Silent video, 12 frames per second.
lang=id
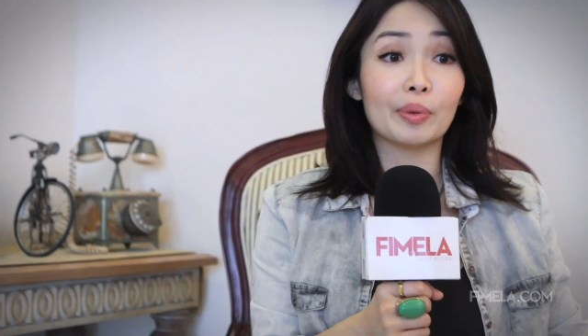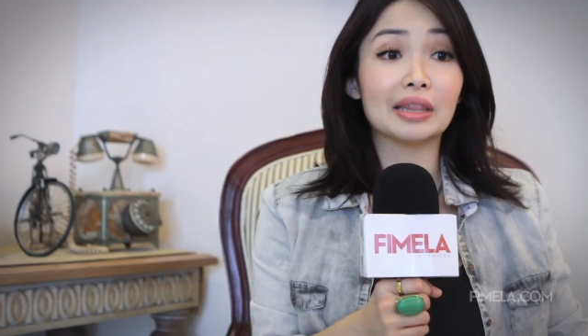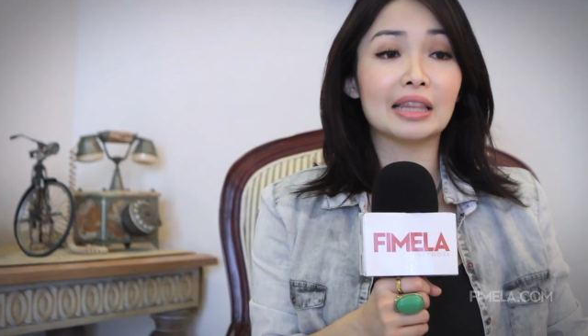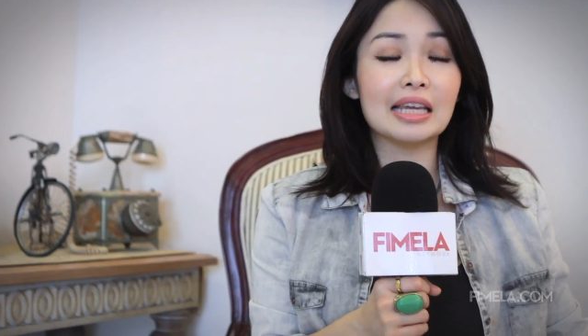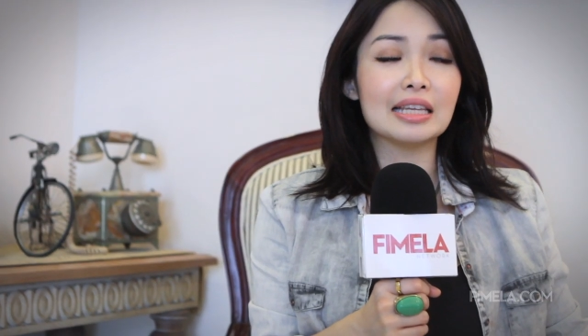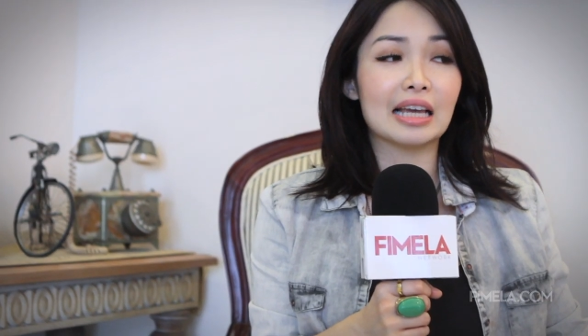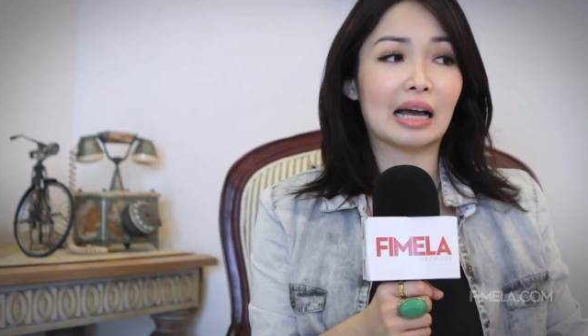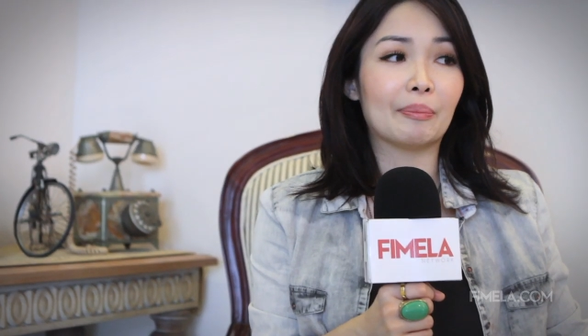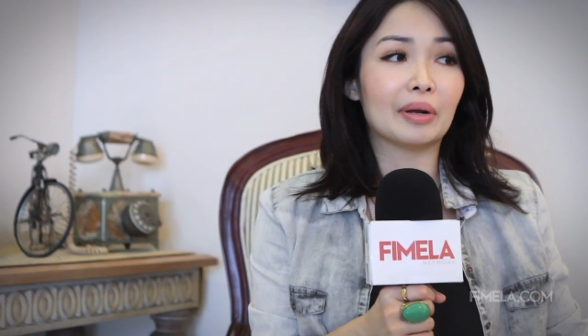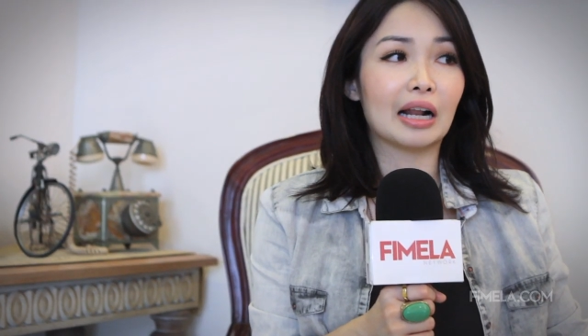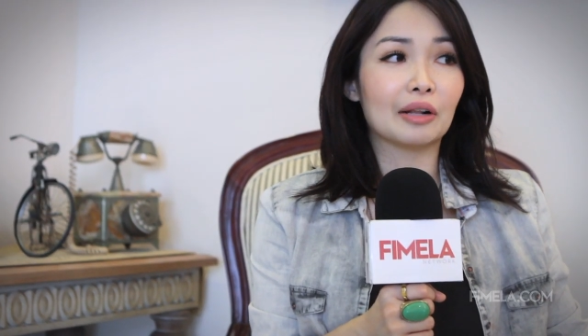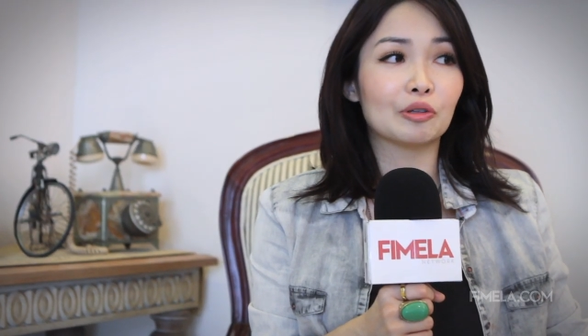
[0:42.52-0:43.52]
pentingnya
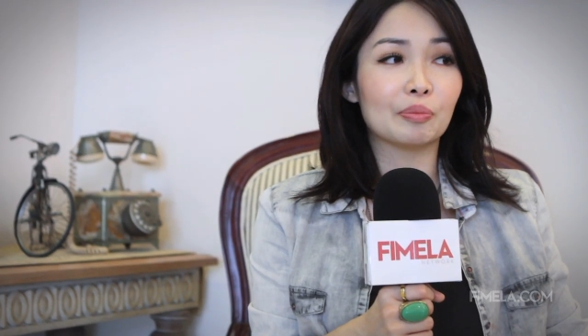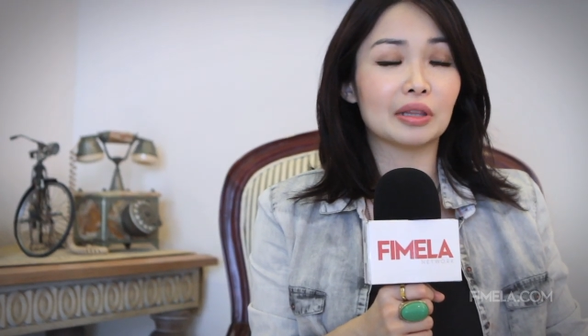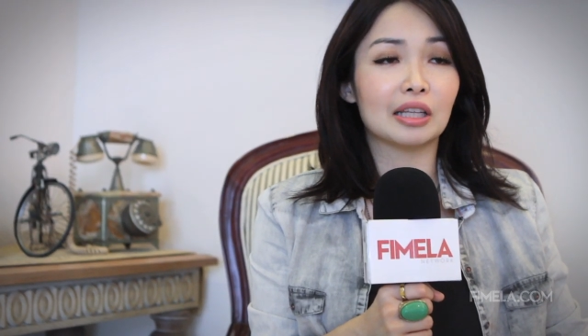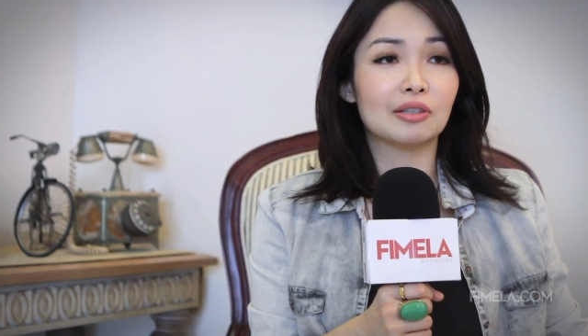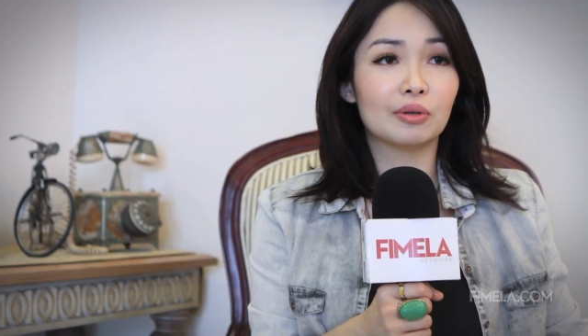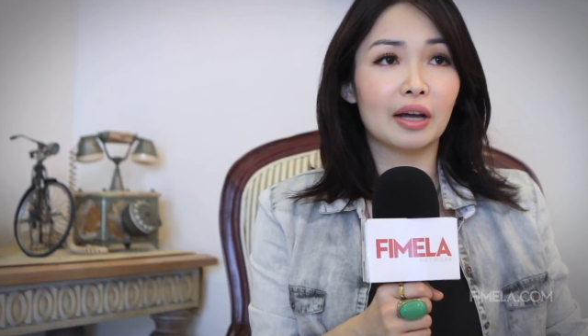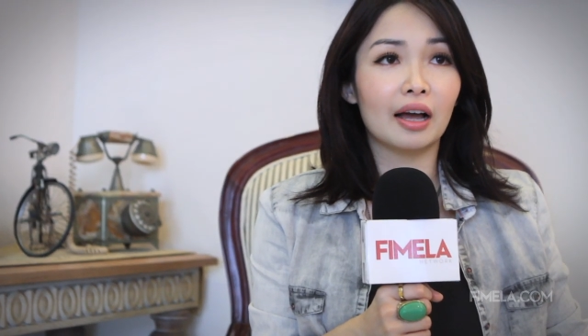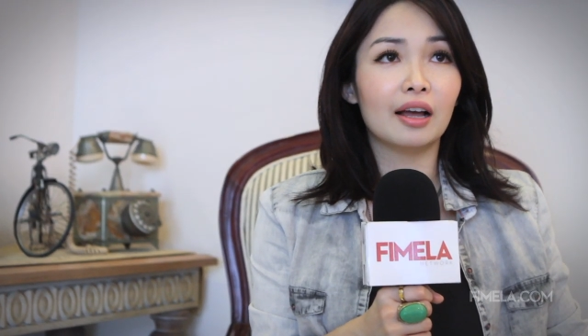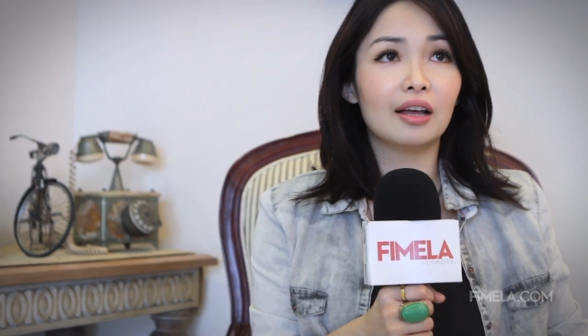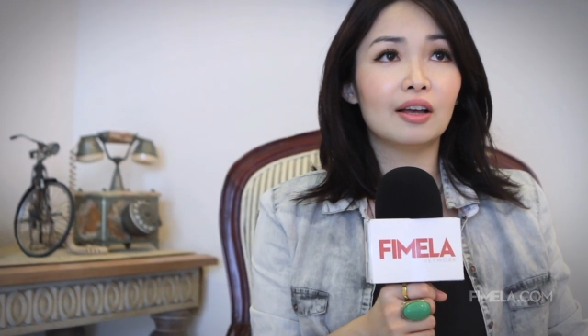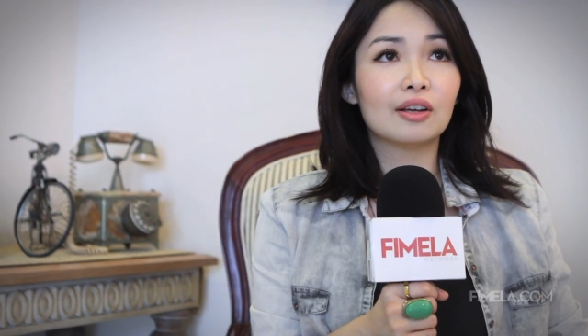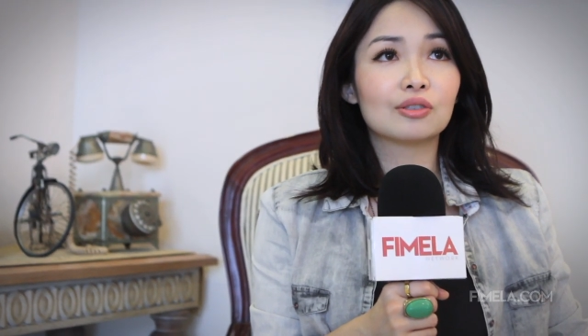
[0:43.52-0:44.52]
padahal itu penting juga
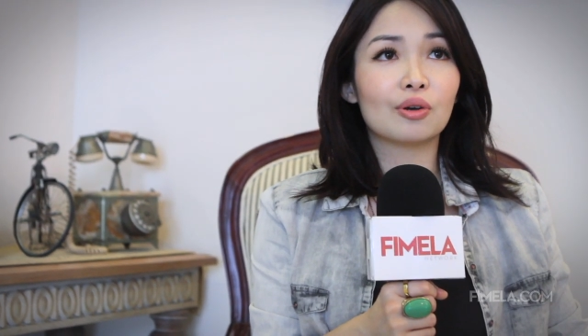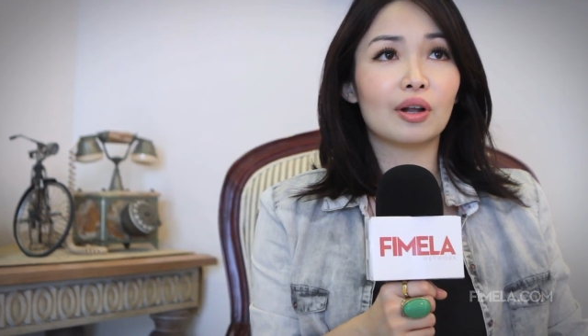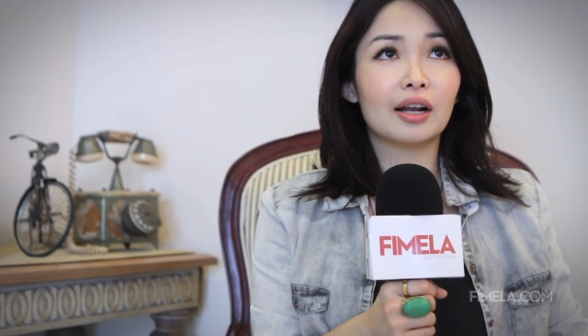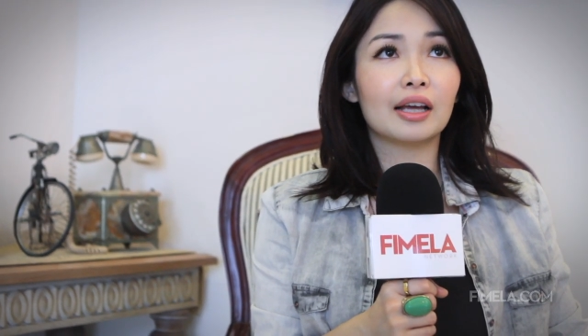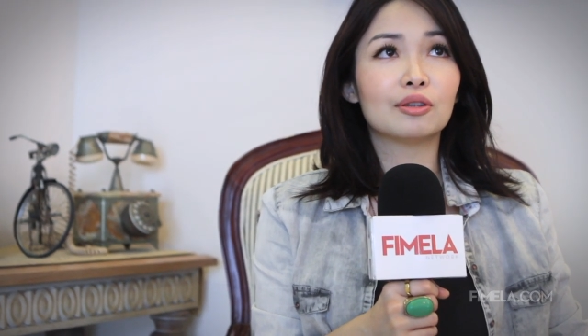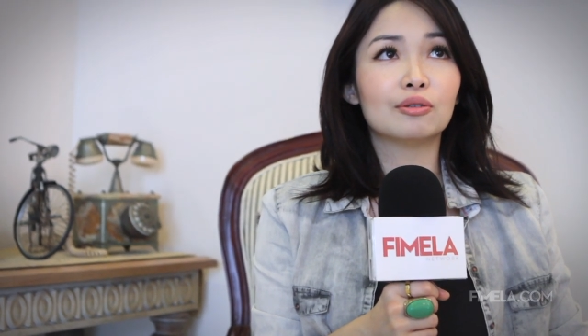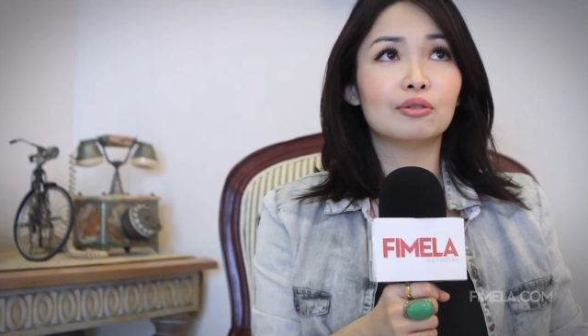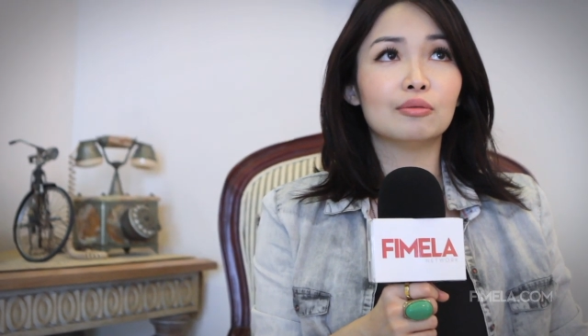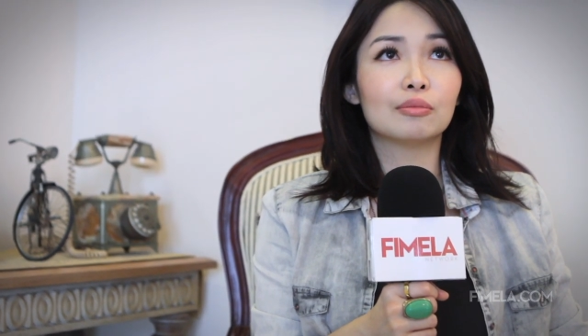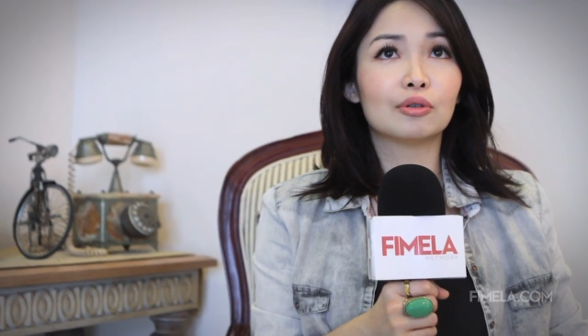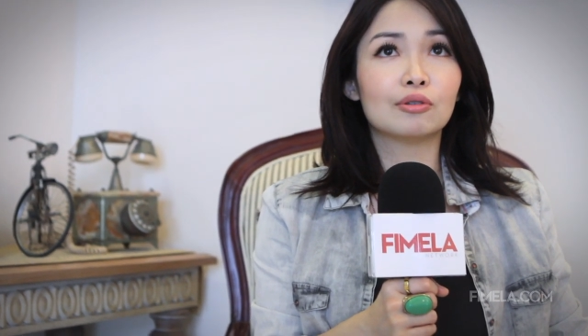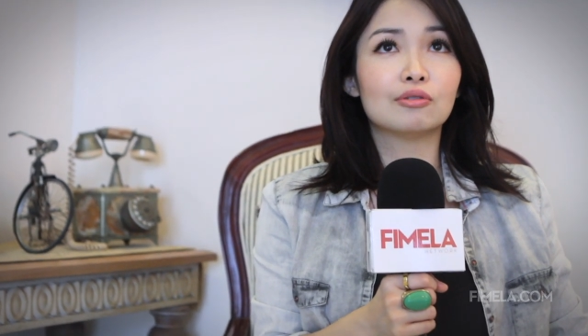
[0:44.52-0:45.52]
soalnya itu
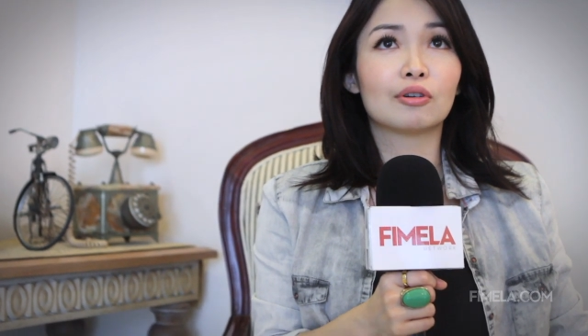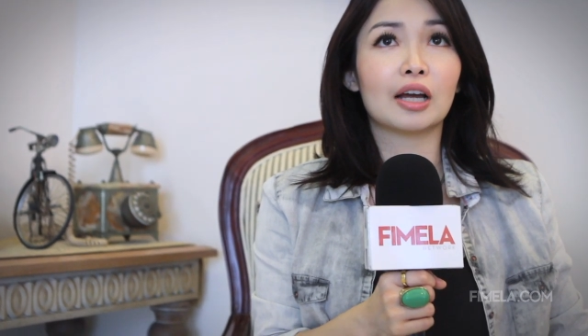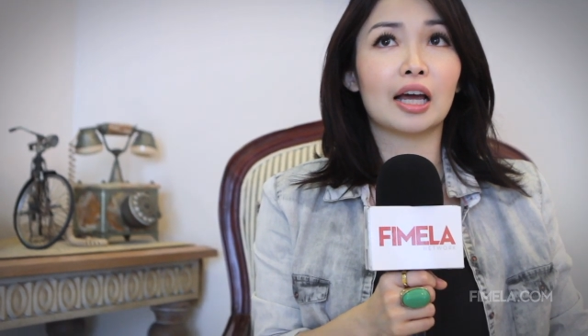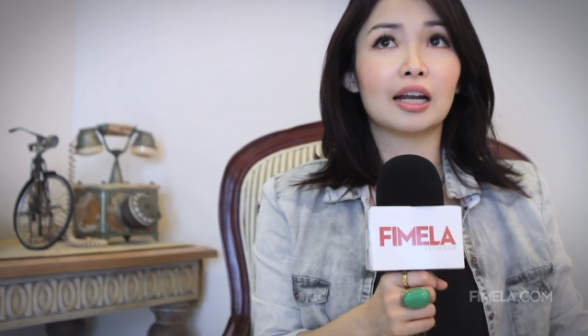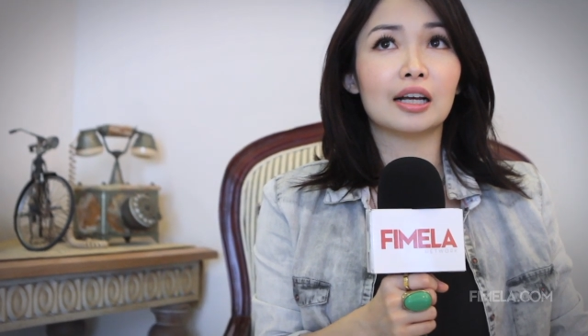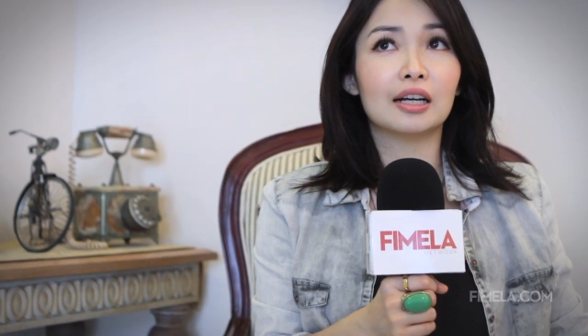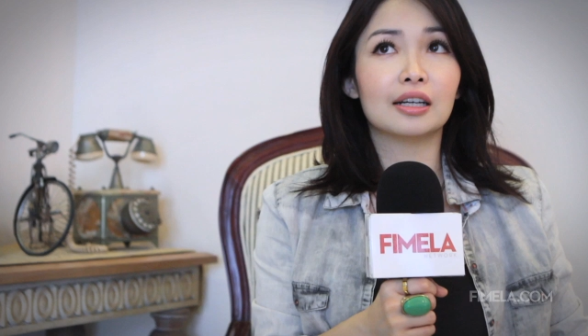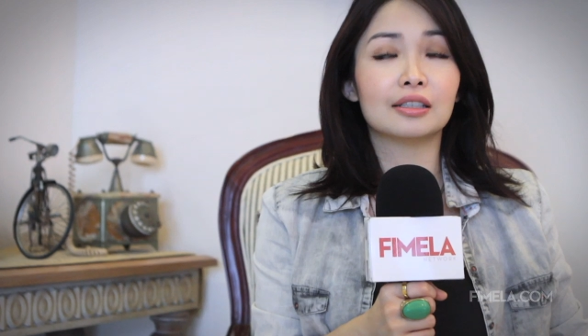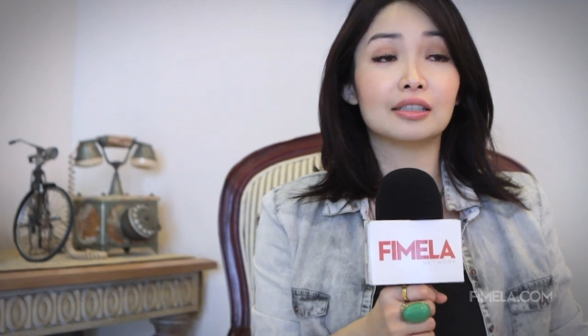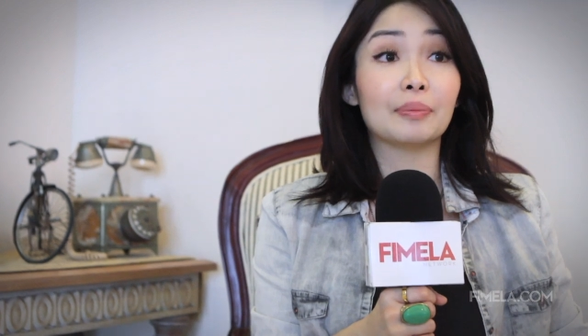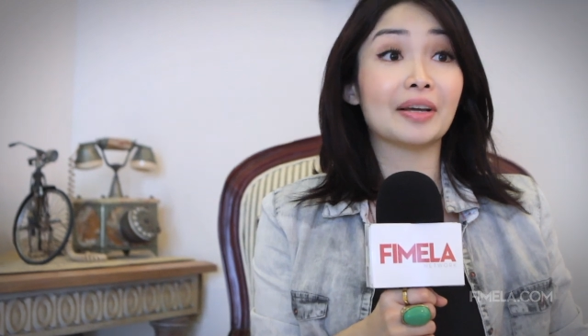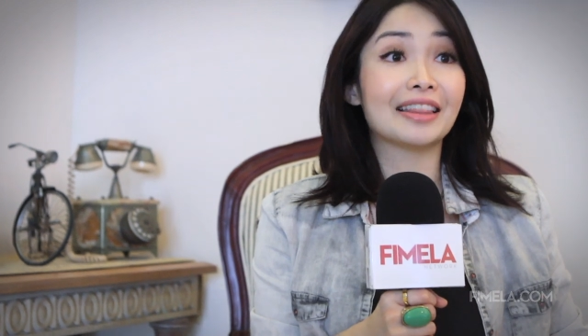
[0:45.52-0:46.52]
menunjukkan
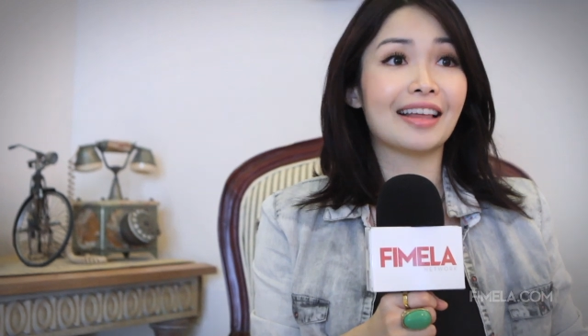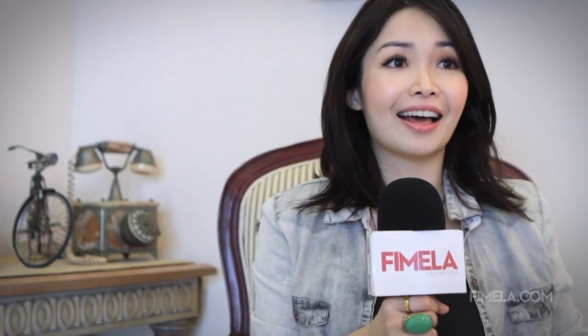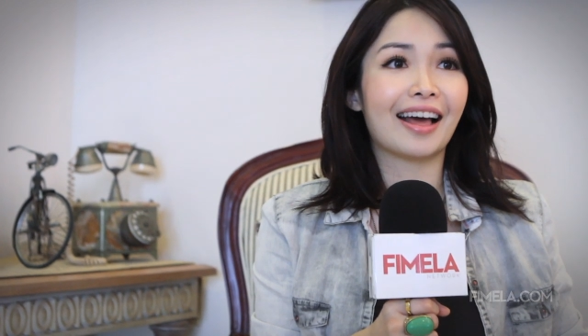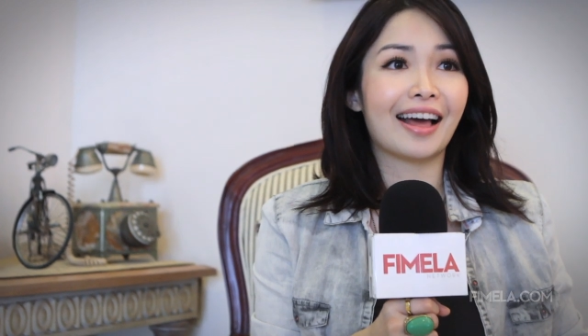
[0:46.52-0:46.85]
uh, siapa kita